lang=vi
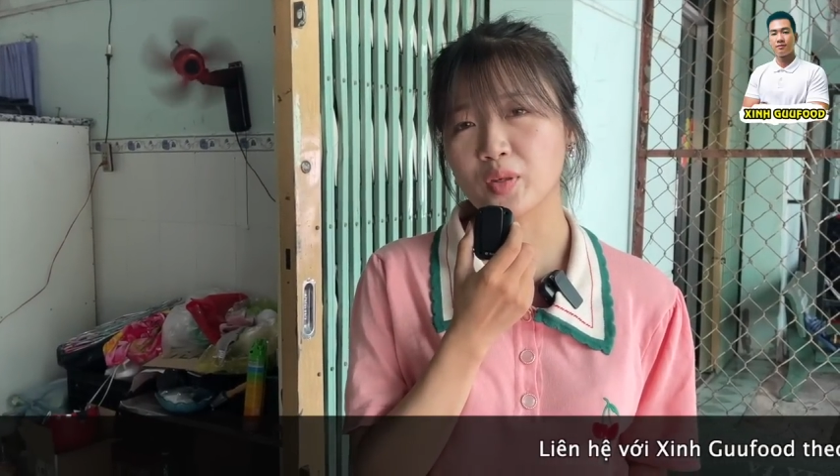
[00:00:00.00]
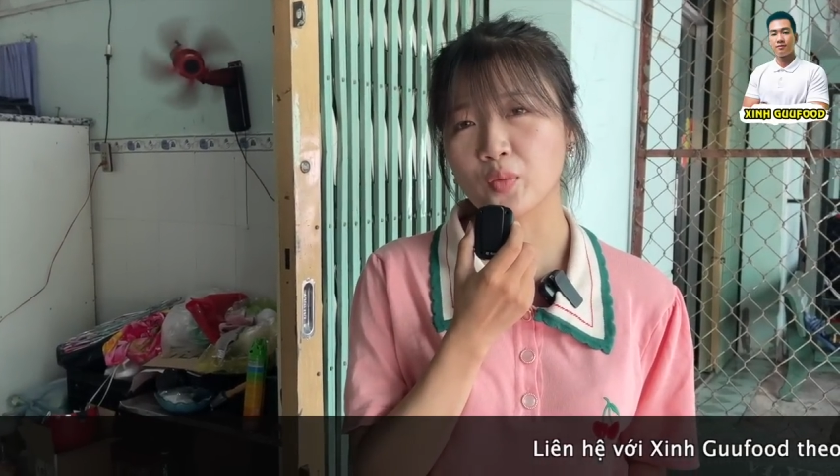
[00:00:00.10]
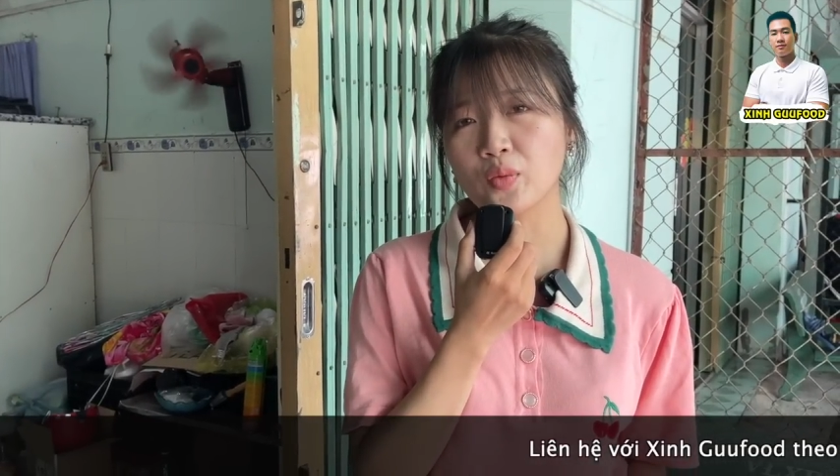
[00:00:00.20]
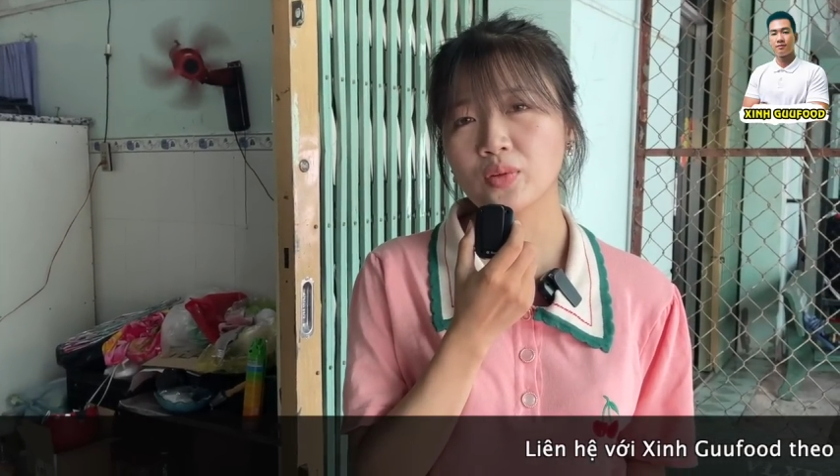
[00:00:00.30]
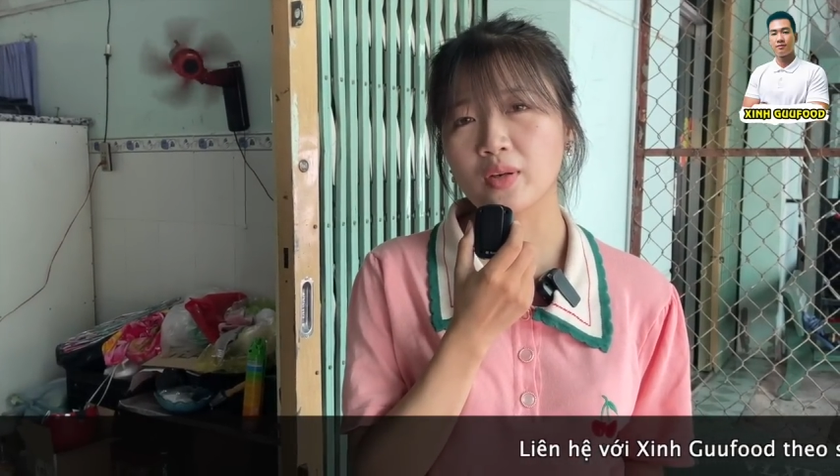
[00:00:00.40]

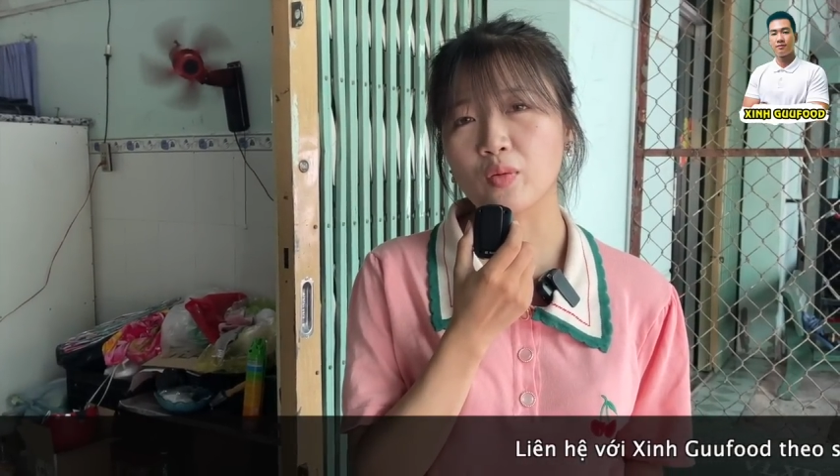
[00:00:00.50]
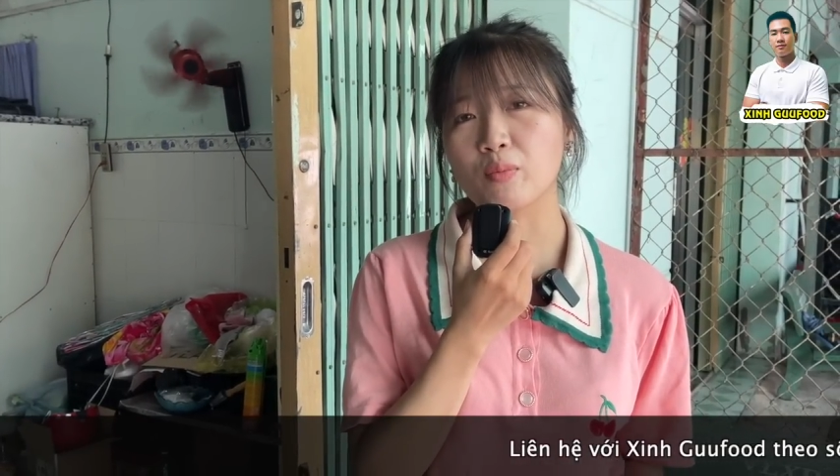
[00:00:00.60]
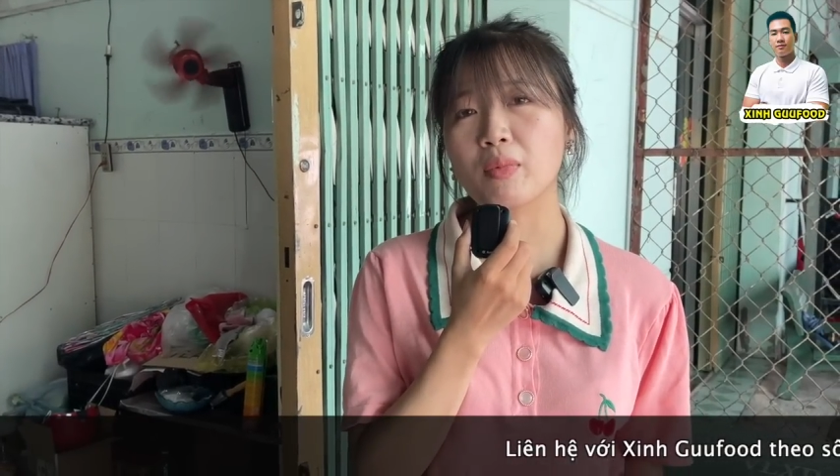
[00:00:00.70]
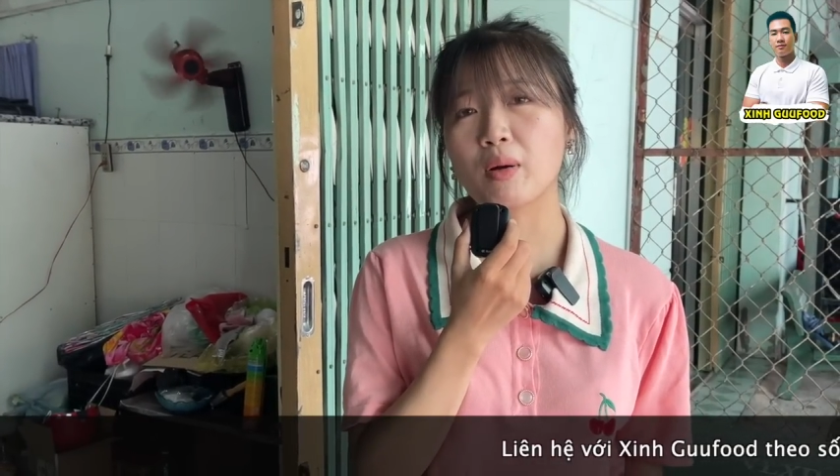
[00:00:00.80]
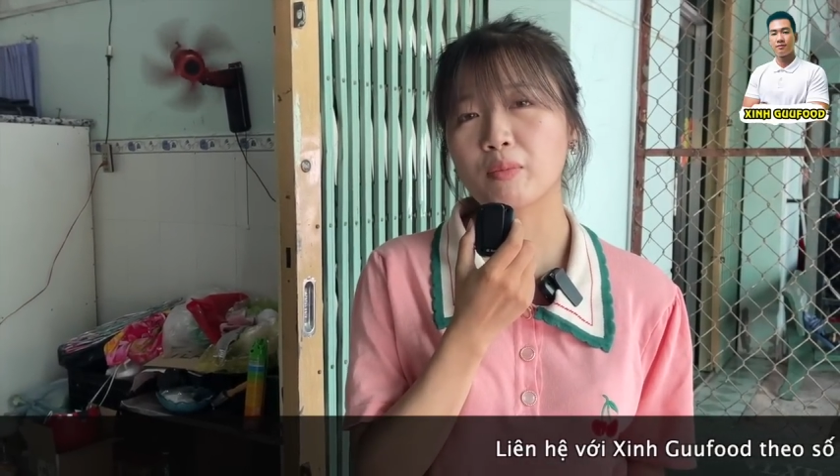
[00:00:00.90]
chú thì
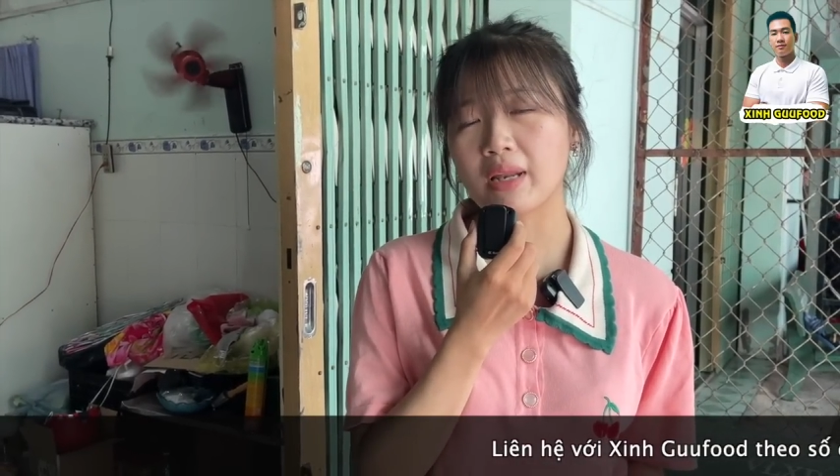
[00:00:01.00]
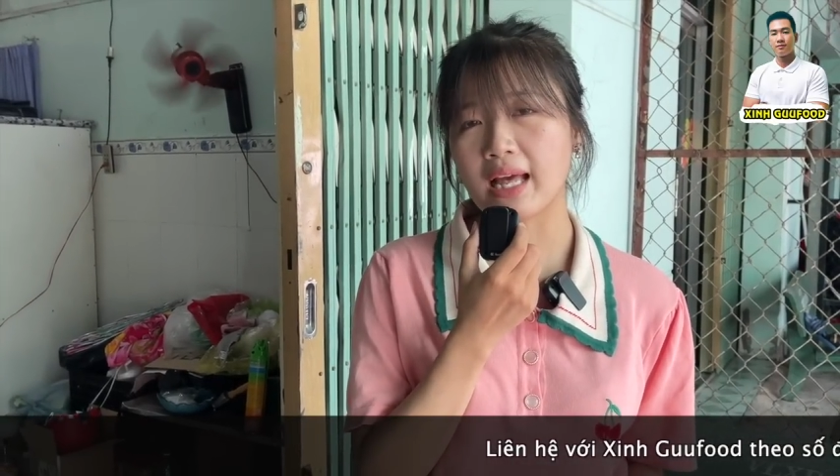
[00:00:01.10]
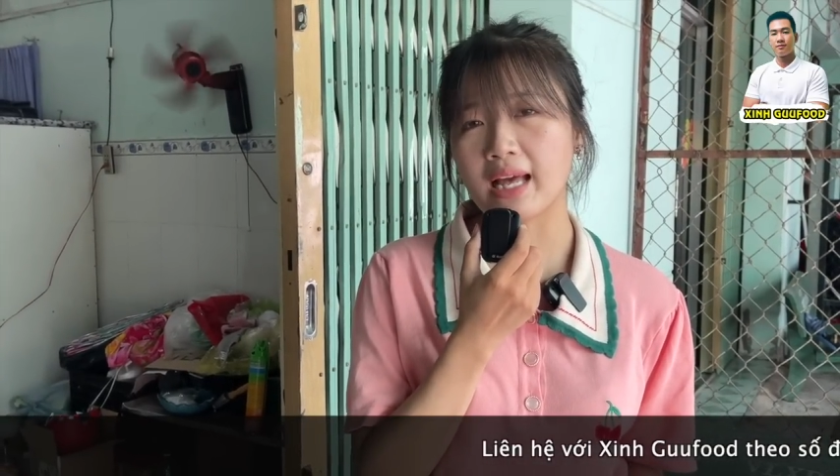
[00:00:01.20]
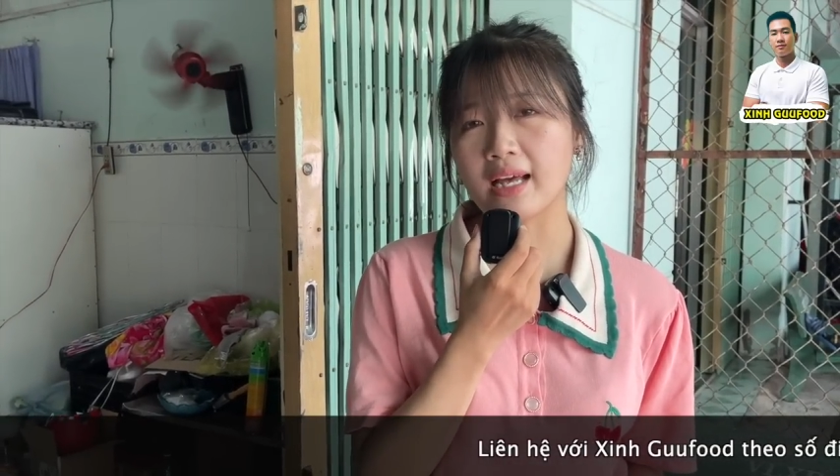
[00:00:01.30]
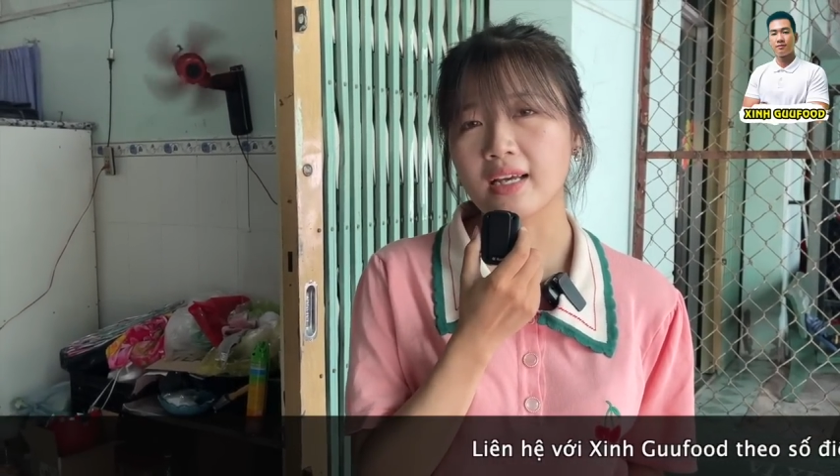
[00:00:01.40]
cũng mong
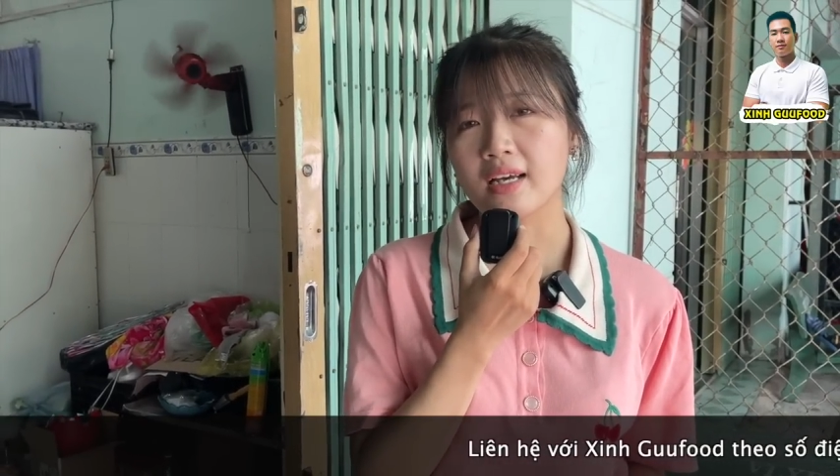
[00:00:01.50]
là